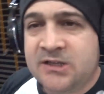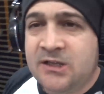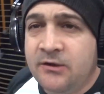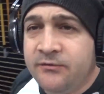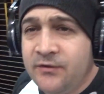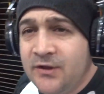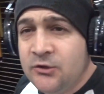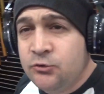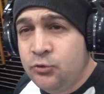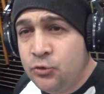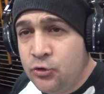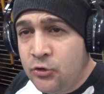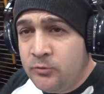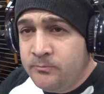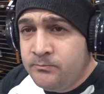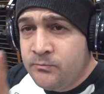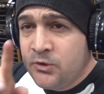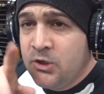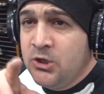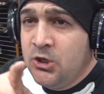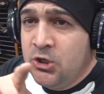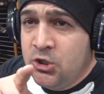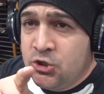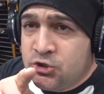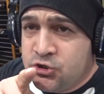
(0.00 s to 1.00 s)
que tu as fait le tour.
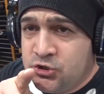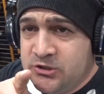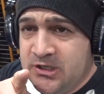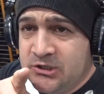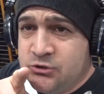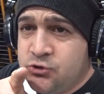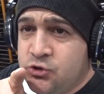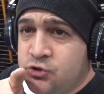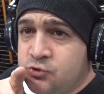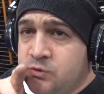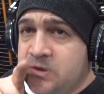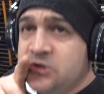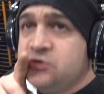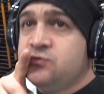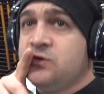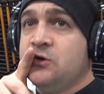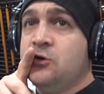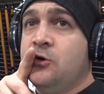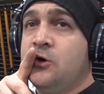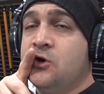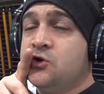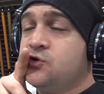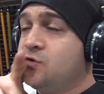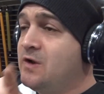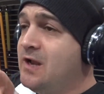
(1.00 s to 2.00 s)
Je vais dire tout de suite, je vais,
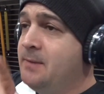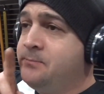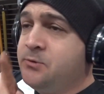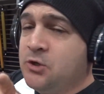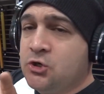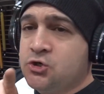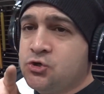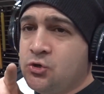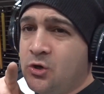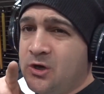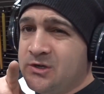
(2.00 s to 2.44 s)
je la pioche au